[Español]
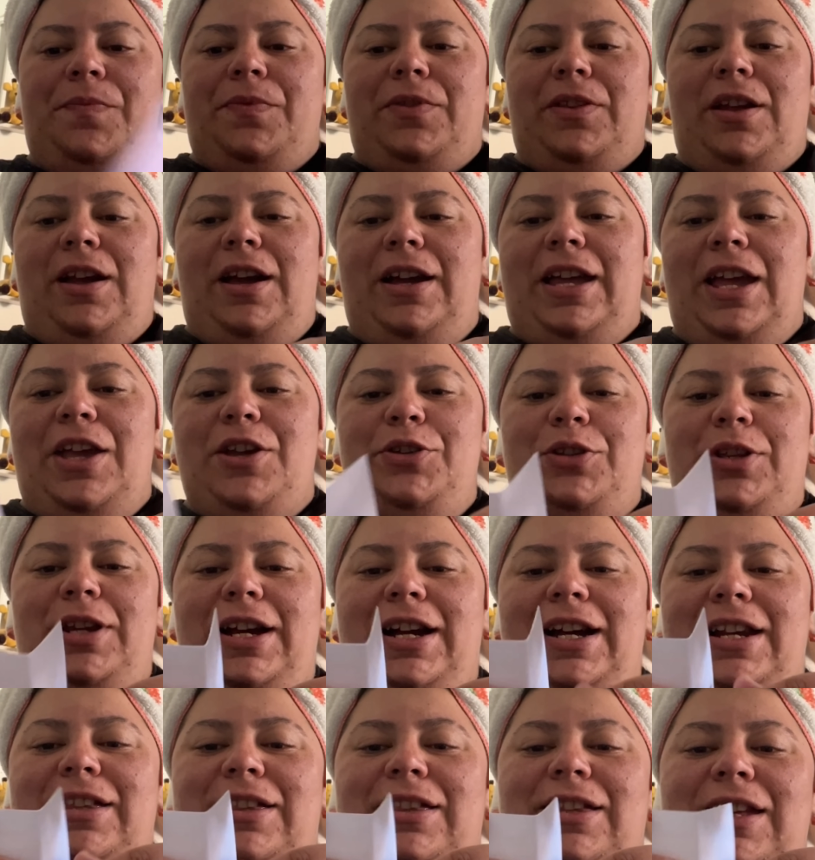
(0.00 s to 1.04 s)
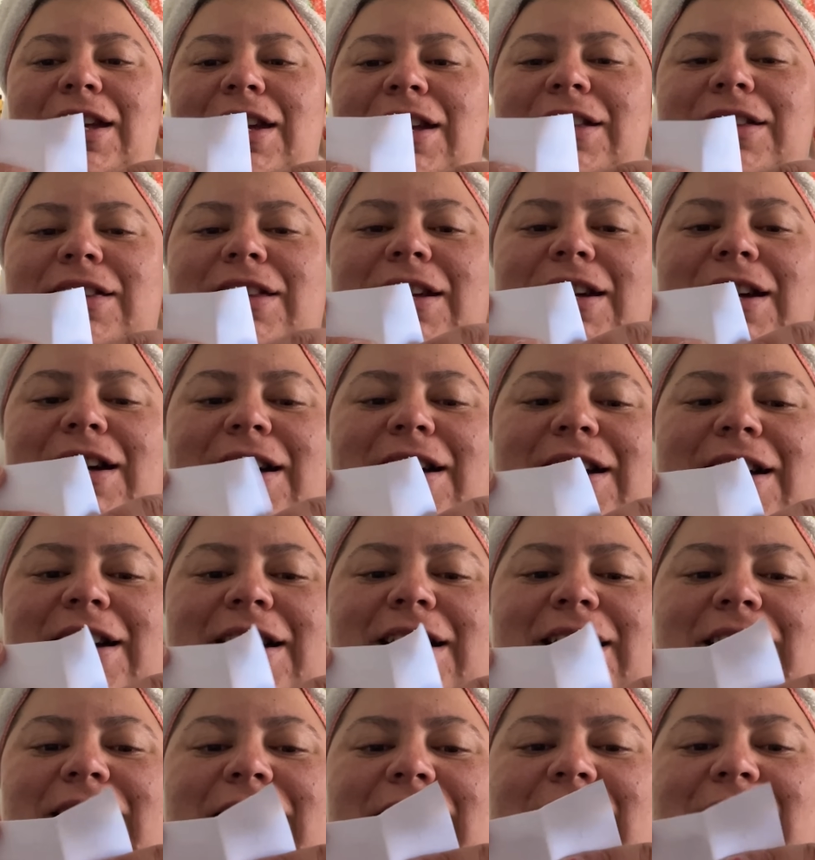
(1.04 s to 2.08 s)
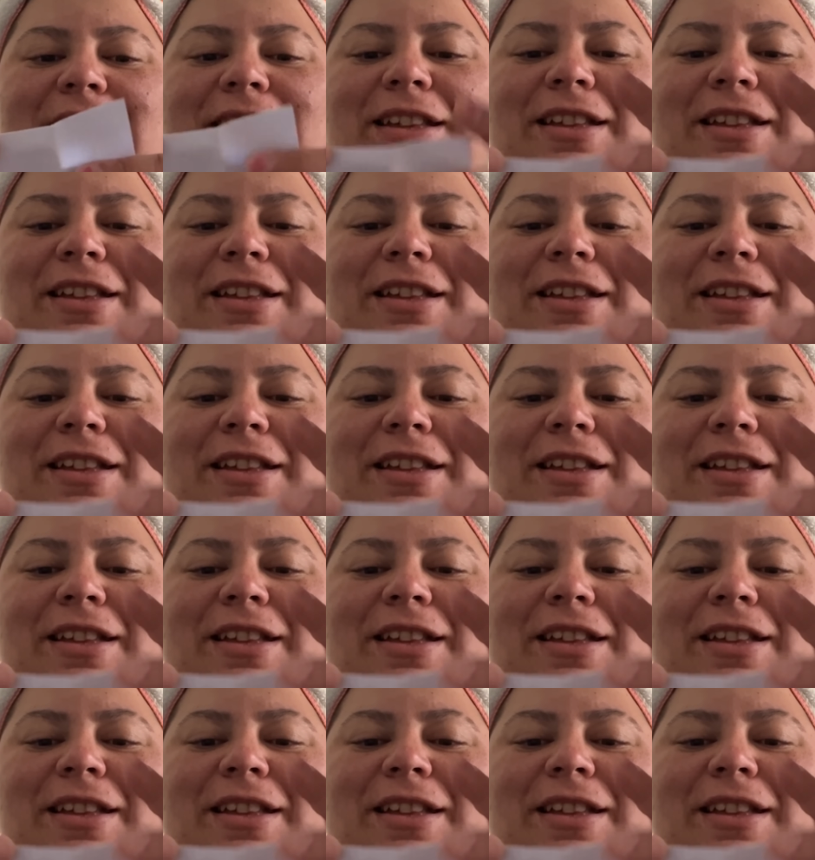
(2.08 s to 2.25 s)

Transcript: Aquí hay otra cartita.